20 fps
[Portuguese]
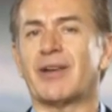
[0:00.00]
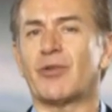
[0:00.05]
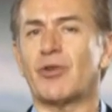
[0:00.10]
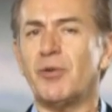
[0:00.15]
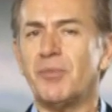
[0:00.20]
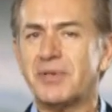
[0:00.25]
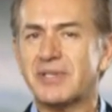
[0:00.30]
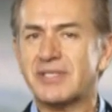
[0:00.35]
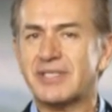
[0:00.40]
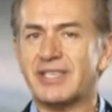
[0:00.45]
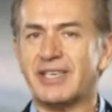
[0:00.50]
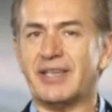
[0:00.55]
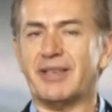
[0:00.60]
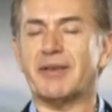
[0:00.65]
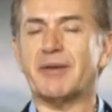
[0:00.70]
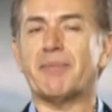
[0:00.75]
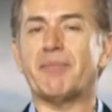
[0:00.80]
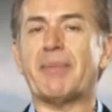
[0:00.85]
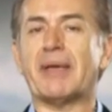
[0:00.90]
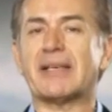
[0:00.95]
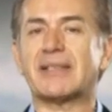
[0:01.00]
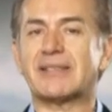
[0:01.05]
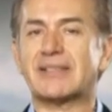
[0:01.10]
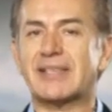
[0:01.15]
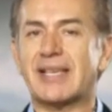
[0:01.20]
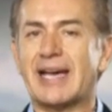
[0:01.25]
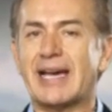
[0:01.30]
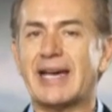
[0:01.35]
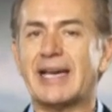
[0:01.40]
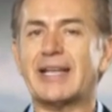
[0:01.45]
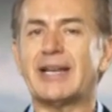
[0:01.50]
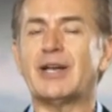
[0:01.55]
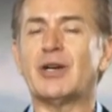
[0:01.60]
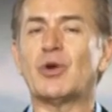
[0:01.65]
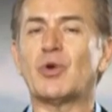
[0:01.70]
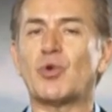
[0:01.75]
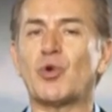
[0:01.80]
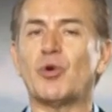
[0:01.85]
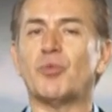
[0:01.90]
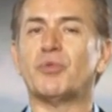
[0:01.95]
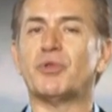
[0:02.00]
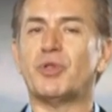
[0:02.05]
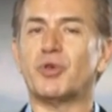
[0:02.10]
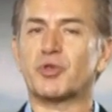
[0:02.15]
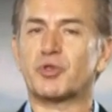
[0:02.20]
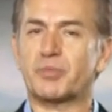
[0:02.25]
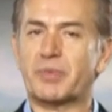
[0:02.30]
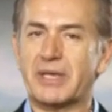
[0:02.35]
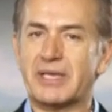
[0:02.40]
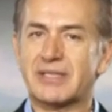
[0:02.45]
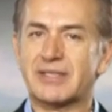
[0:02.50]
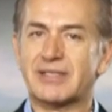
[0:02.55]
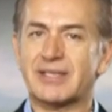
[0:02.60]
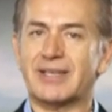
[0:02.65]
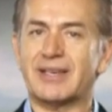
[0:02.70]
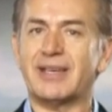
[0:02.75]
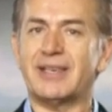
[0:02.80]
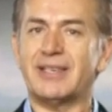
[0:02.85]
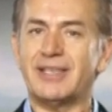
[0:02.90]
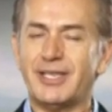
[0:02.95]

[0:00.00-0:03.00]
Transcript: Como assim? Pensar como Deus pensa?